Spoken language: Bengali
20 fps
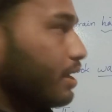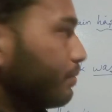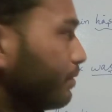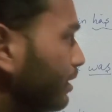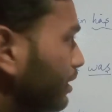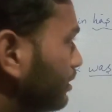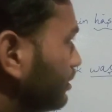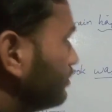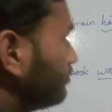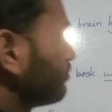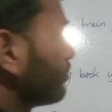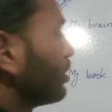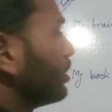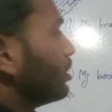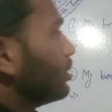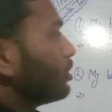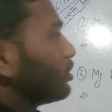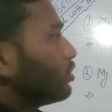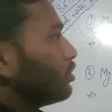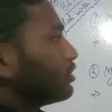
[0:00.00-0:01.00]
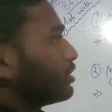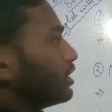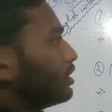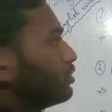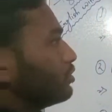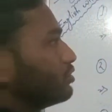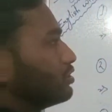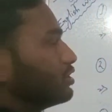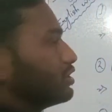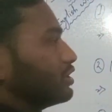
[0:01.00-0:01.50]
এবার কথা
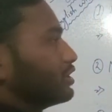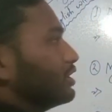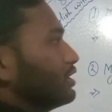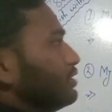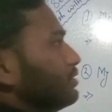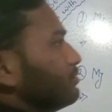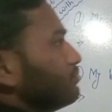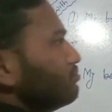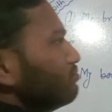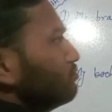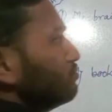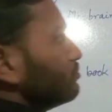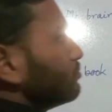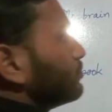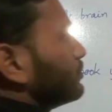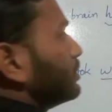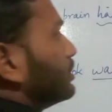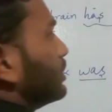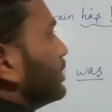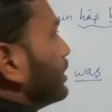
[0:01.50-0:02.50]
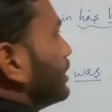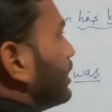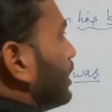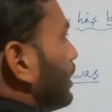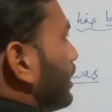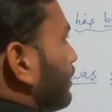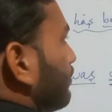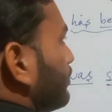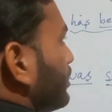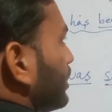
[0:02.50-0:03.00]
হচ্ছে যে
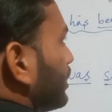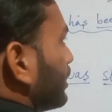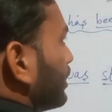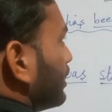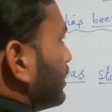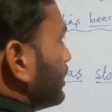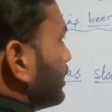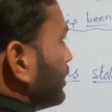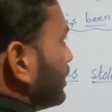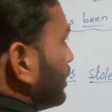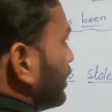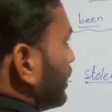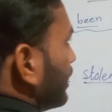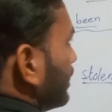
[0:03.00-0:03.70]
আমি এখানে